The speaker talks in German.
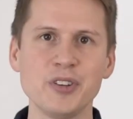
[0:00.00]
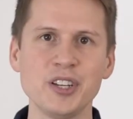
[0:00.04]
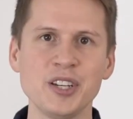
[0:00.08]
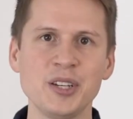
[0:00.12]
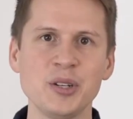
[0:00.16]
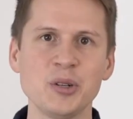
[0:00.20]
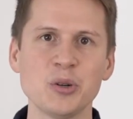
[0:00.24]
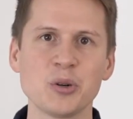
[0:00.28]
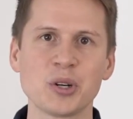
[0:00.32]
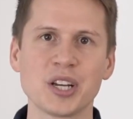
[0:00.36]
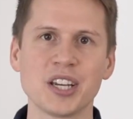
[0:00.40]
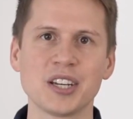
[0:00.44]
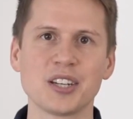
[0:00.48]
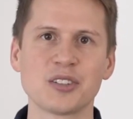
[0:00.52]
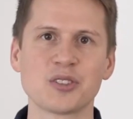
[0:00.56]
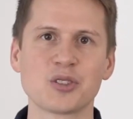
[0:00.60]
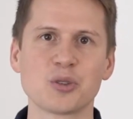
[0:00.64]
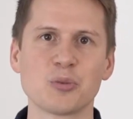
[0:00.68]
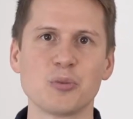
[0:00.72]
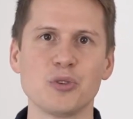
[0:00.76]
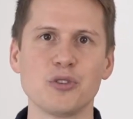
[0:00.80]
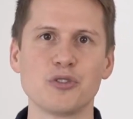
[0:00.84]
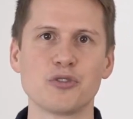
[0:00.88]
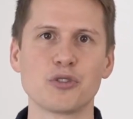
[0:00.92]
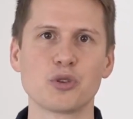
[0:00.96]
Video geht es
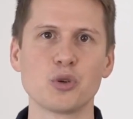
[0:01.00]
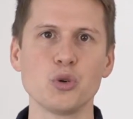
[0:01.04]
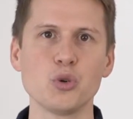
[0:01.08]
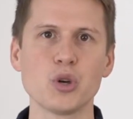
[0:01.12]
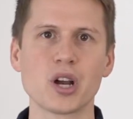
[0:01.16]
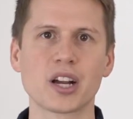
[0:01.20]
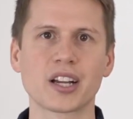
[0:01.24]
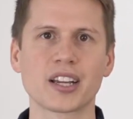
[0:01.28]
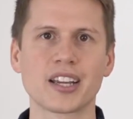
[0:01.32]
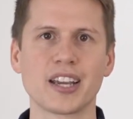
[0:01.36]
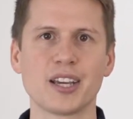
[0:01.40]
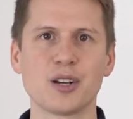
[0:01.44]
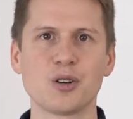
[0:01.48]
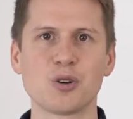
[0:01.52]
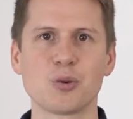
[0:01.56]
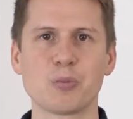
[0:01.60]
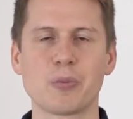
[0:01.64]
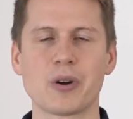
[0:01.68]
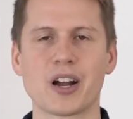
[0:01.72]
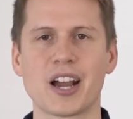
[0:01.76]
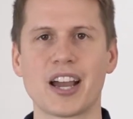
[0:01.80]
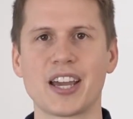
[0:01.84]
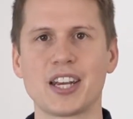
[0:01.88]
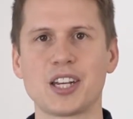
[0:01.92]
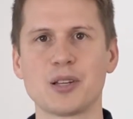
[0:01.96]
um die Früherkennung
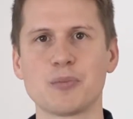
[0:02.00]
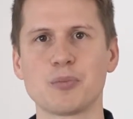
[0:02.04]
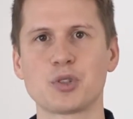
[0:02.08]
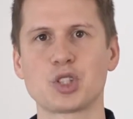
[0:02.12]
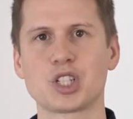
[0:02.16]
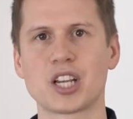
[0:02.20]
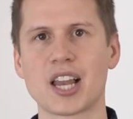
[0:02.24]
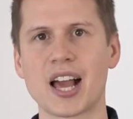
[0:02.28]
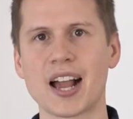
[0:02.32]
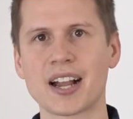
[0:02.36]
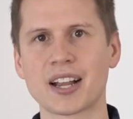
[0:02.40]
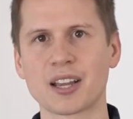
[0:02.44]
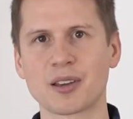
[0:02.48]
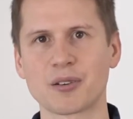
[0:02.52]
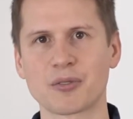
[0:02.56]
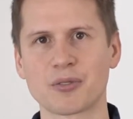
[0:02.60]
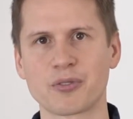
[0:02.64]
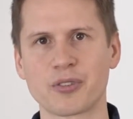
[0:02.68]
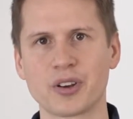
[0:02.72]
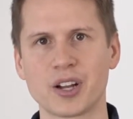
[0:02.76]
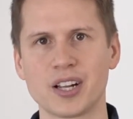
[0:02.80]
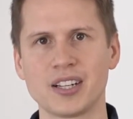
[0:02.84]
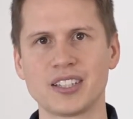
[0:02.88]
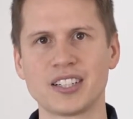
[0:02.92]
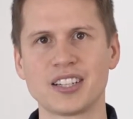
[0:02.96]
bei einem
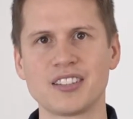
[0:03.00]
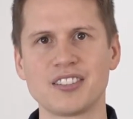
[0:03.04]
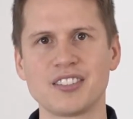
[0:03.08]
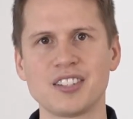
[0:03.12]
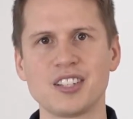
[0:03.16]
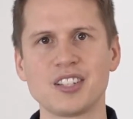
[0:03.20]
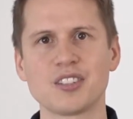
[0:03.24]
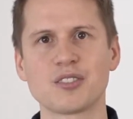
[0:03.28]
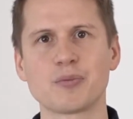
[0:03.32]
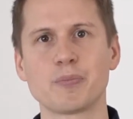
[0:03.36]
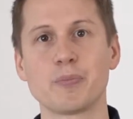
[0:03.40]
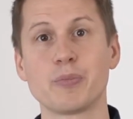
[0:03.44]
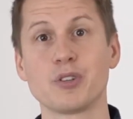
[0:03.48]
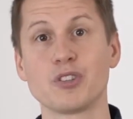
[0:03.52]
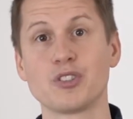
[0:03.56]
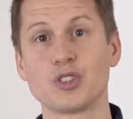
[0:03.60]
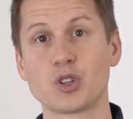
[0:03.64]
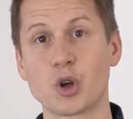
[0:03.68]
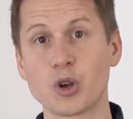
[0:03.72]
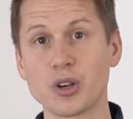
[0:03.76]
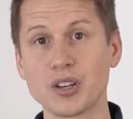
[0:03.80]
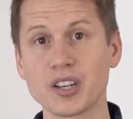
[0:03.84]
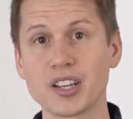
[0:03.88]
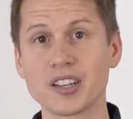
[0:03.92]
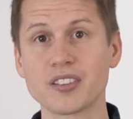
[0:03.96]
Schlaganfall, denn sie ist
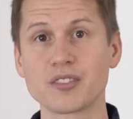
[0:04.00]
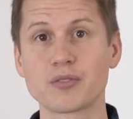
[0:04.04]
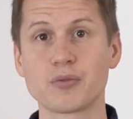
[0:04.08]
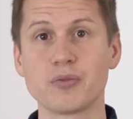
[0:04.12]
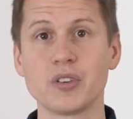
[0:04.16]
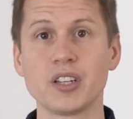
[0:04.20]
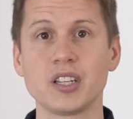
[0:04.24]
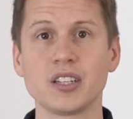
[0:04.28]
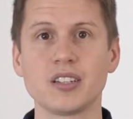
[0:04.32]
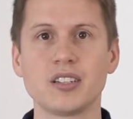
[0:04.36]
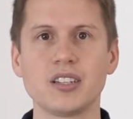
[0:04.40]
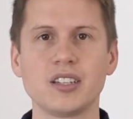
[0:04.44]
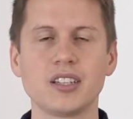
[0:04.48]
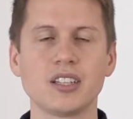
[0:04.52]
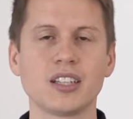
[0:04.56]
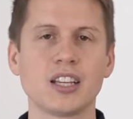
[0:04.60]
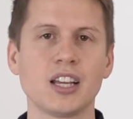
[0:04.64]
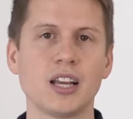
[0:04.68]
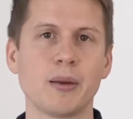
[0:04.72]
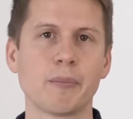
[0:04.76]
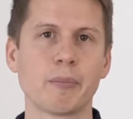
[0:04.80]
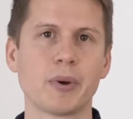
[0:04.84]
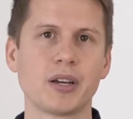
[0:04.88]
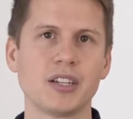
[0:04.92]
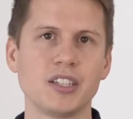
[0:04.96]
besonders wichtig
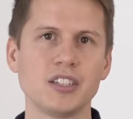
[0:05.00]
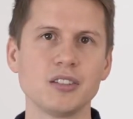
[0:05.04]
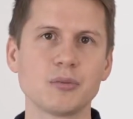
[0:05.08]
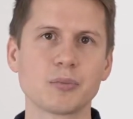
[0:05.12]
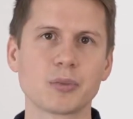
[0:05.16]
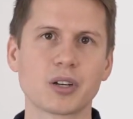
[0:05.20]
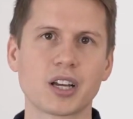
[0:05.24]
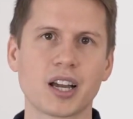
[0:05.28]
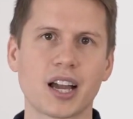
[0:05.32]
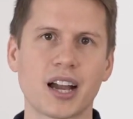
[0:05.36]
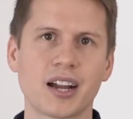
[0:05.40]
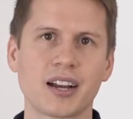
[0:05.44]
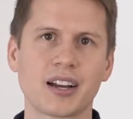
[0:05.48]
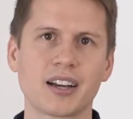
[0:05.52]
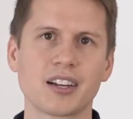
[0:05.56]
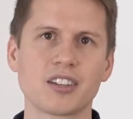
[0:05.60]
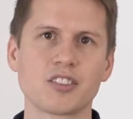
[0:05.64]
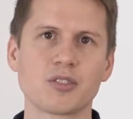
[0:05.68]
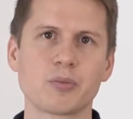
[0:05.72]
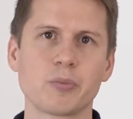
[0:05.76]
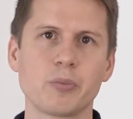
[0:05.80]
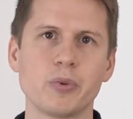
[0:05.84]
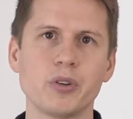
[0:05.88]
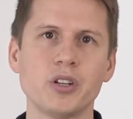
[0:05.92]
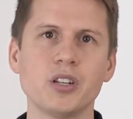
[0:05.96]
bei diesem
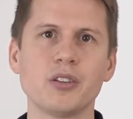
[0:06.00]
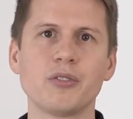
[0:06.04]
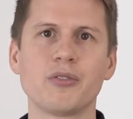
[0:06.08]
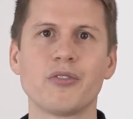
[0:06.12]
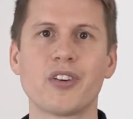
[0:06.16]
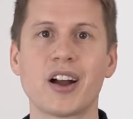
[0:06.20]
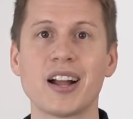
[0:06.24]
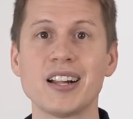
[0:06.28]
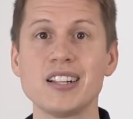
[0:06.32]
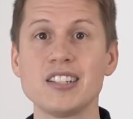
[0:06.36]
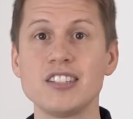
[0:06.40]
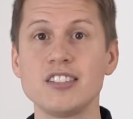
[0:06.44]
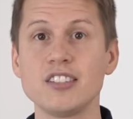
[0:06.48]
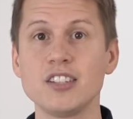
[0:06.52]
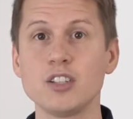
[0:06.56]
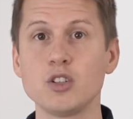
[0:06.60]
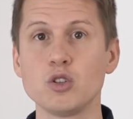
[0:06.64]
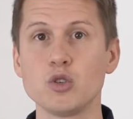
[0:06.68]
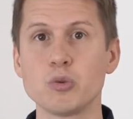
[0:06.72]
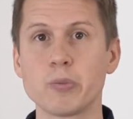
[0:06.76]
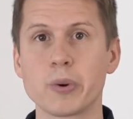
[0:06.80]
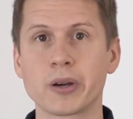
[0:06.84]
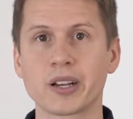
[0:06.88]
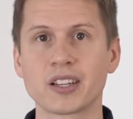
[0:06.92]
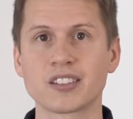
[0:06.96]
Krankheitsbild, weil sie
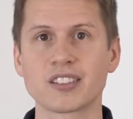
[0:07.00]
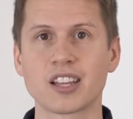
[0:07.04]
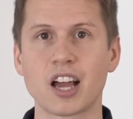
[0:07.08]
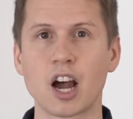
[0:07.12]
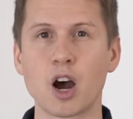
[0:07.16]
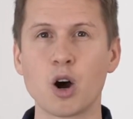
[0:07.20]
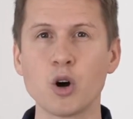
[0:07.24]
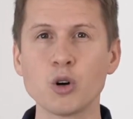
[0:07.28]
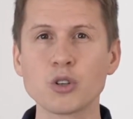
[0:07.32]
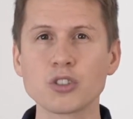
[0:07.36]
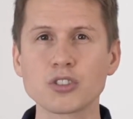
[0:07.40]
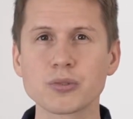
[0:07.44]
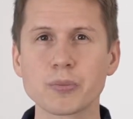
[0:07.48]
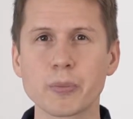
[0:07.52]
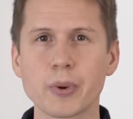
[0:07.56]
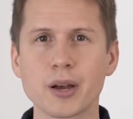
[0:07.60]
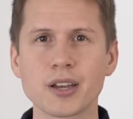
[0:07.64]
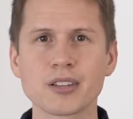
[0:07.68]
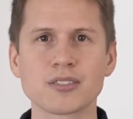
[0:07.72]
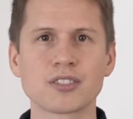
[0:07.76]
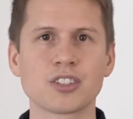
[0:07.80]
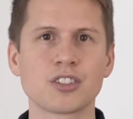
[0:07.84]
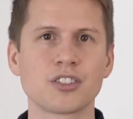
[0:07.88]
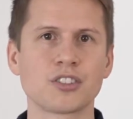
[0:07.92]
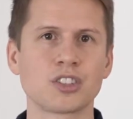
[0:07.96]
über das
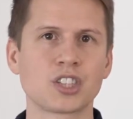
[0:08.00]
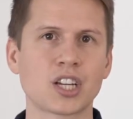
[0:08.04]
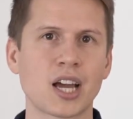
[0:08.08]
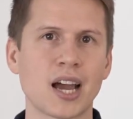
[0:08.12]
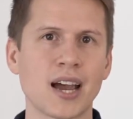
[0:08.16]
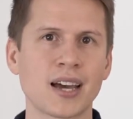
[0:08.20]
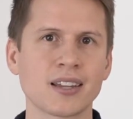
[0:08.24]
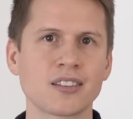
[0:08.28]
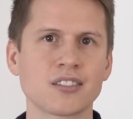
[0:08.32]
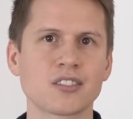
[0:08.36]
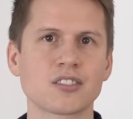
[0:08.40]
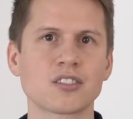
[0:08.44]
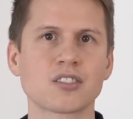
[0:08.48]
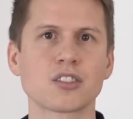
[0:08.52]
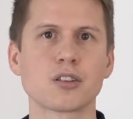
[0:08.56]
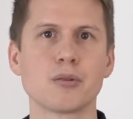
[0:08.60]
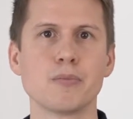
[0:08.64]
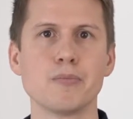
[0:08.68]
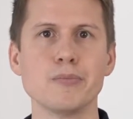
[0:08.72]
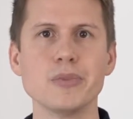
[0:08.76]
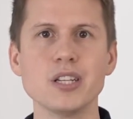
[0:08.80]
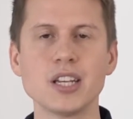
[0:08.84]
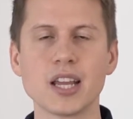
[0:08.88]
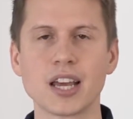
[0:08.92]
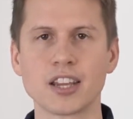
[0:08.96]
Ausmaß des Schadens
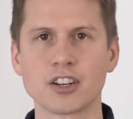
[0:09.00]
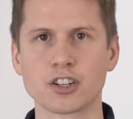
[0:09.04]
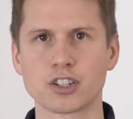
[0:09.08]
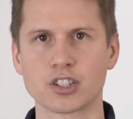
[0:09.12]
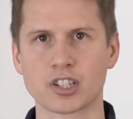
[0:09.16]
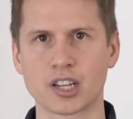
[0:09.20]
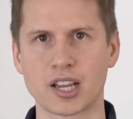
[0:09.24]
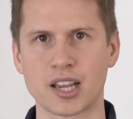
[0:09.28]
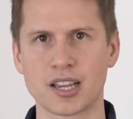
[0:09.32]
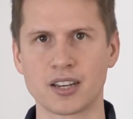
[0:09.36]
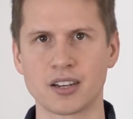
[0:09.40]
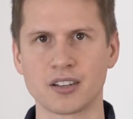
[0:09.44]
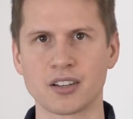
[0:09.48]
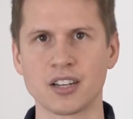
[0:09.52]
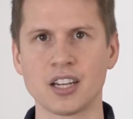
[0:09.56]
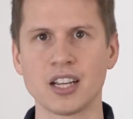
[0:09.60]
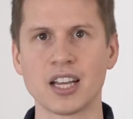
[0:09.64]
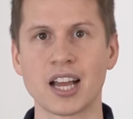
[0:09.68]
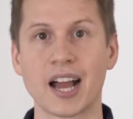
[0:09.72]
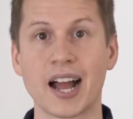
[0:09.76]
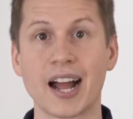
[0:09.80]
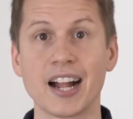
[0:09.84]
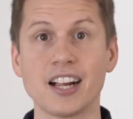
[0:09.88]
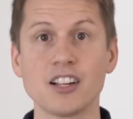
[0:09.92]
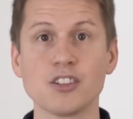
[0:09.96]
mitentscheidet.
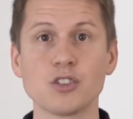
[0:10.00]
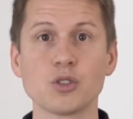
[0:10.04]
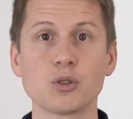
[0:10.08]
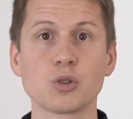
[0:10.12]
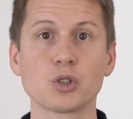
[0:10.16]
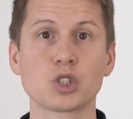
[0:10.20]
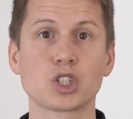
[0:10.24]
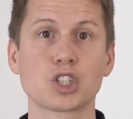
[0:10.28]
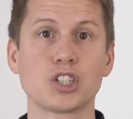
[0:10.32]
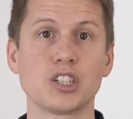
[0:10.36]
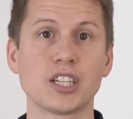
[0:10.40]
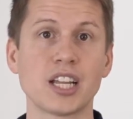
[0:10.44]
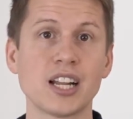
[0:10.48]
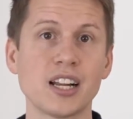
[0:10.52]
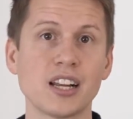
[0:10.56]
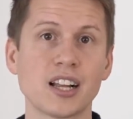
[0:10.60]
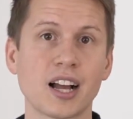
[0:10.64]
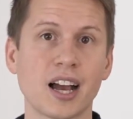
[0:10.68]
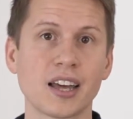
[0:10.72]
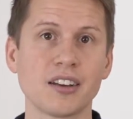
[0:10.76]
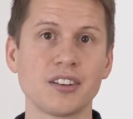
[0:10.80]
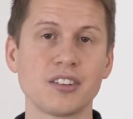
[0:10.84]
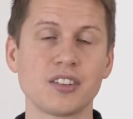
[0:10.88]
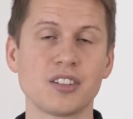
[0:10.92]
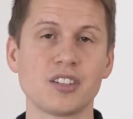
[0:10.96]
Also schnell
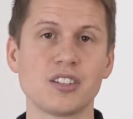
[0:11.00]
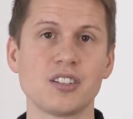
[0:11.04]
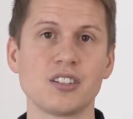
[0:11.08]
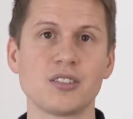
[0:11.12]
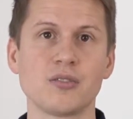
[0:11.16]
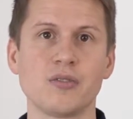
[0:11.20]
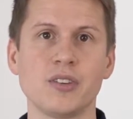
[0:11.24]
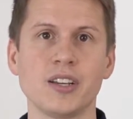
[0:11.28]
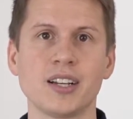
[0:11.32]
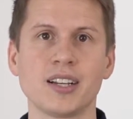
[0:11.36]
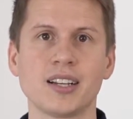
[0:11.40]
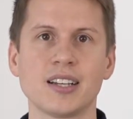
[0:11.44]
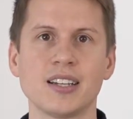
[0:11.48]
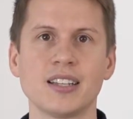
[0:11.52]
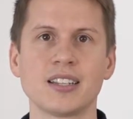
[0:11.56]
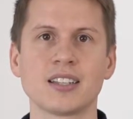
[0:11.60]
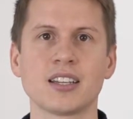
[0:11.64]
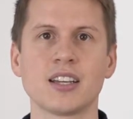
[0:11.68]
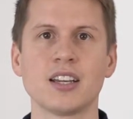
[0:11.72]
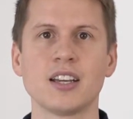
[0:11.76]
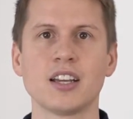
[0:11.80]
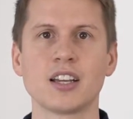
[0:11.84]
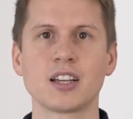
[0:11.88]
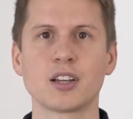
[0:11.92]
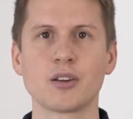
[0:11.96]
handeln ist wirklich
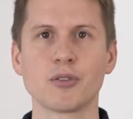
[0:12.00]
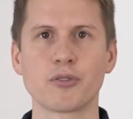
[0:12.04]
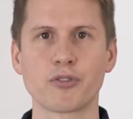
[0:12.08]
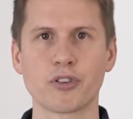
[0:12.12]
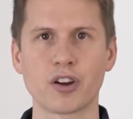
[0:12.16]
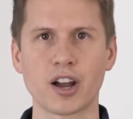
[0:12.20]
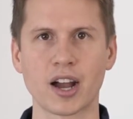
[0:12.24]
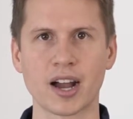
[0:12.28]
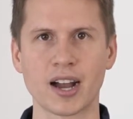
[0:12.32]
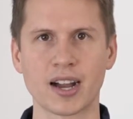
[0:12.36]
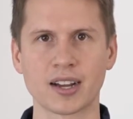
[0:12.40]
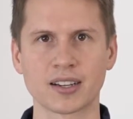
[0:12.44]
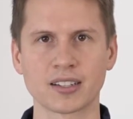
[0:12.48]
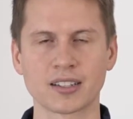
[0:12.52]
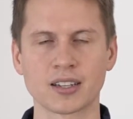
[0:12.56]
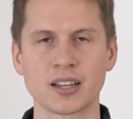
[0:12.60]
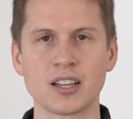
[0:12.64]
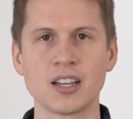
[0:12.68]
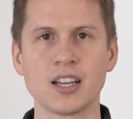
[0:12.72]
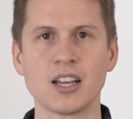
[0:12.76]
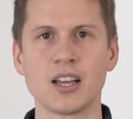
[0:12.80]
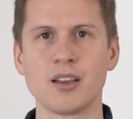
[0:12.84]
gefragt.